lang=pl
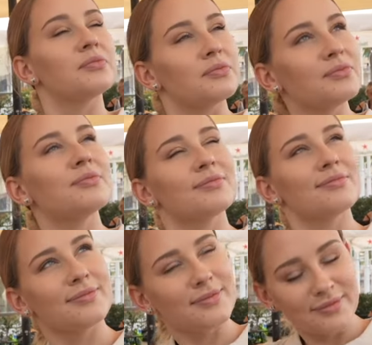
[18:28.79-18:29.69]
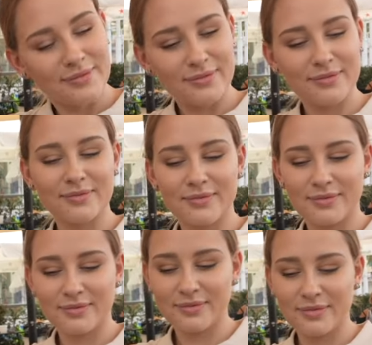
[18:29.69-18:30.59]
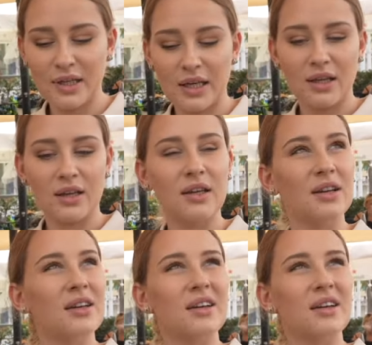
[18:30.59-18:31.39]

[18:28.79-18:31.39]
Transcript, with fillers: Okay. And that's so all. would you like all together?